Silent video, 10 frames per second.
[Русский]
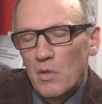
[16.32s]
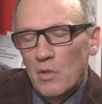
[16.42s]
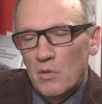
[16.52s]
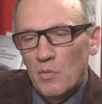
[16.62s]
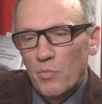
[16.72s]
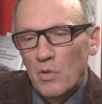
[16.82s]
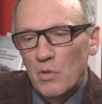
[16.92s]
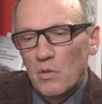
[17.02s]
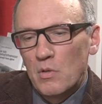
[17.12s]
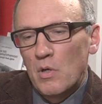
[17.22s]
Это был
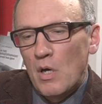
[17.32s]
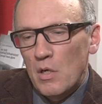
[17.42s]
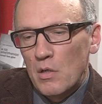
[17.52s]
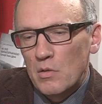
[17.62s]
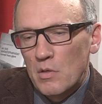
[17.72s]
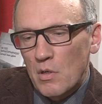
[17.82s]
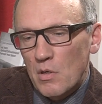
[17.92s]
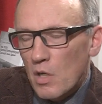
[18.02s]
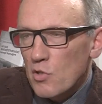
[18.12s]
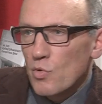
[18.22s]
э, Альтер
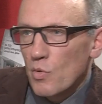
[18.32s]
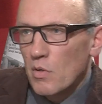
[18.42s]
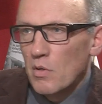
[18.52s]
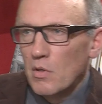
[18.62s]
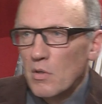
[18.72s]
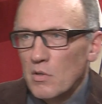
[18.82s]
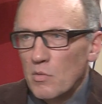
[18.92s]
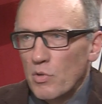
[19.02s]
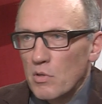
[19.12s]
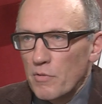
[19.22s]
Рацио.
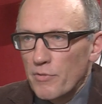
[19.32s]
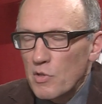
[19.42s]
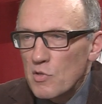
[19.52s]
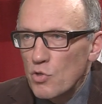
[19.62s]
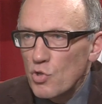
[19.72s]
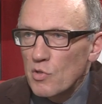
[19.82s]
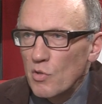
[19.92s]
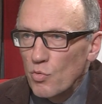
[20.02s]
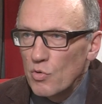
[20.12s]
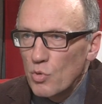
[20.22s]
Это были какие-то
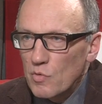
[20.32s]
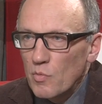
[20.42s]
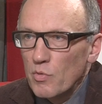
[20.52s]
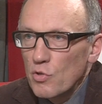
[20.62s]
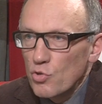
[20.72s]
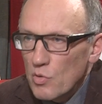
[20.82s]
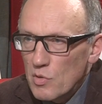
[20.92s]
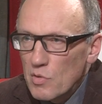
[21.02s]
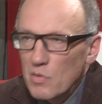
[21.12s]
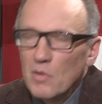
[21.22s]
фантастические люди. До этого был дирижер
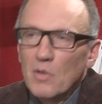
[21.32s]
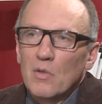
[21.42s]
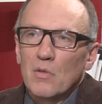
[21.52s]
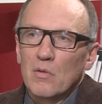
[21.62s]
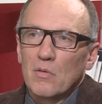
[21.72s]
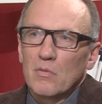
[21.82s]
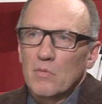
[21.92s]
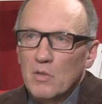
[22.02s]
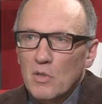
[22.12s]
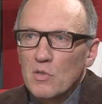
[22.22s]
здесь. Э,
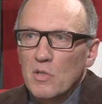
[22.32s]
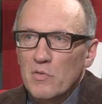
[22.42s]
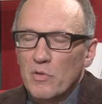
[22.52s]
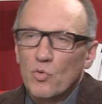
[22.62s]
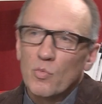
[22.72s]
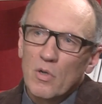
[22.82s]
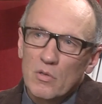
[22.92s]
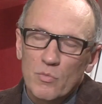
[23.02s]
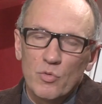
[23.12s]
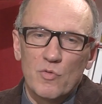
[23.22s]
она рассказывала о том, как
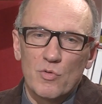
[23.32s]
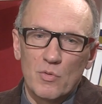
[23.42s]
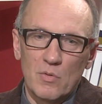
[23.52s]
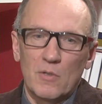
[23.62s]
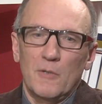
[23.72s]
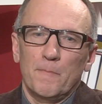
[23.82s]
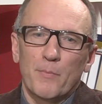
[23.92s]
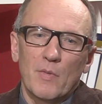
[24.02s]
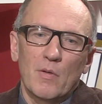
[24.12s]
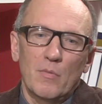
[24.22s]
это будет все
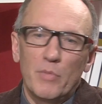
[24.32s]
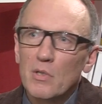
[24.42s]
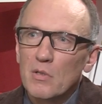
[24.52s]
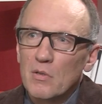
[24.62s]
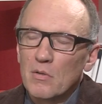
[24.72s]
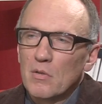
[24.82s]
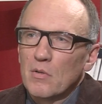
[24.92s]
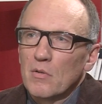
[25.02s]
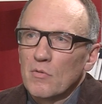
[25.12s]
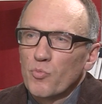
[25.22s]
мирно.
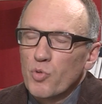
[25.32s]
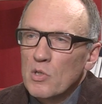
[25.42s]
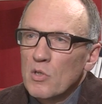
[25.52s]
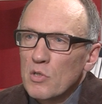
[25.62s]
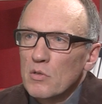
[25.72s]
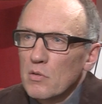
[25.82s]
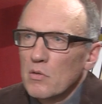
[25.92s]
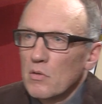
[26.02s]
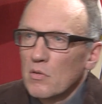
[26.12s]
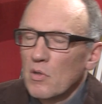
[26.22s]
Но вот после концерта
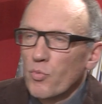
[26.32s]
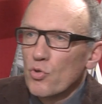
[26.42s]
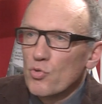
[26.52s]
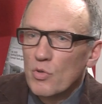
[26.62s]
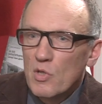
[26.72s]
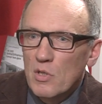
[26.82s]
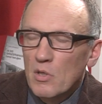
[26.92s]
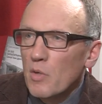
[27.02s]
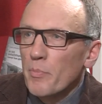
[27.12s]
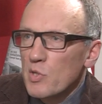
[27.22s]
э, я понял, что есть
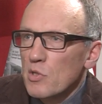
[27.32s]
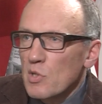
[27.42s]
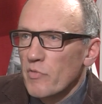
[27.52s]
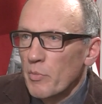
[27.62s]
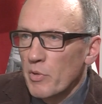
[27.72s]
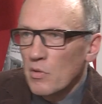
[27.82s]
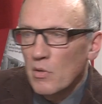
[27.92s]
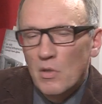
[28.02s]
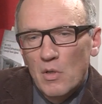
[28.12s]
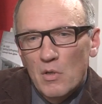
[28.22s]
какие-то композиторы
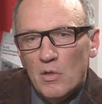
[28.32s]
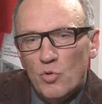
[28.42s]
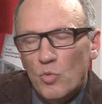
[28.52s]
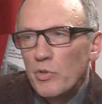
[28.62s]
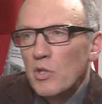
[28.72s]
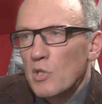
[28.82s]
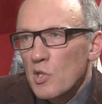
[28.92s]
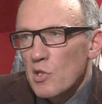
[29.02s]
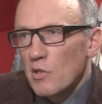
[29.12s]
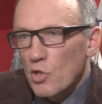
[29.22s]
современные, которым не
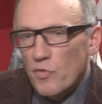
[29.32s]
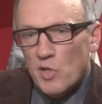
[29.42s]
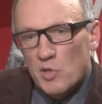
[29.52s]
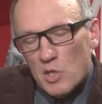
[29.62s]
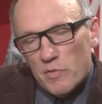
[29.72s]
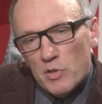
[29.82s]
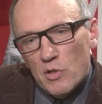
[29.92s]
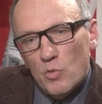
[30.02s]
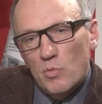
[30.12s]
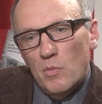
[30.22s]
тесно даже в соседстве,
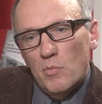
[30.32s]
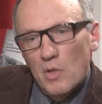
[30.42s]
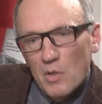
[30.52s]
скажем, там,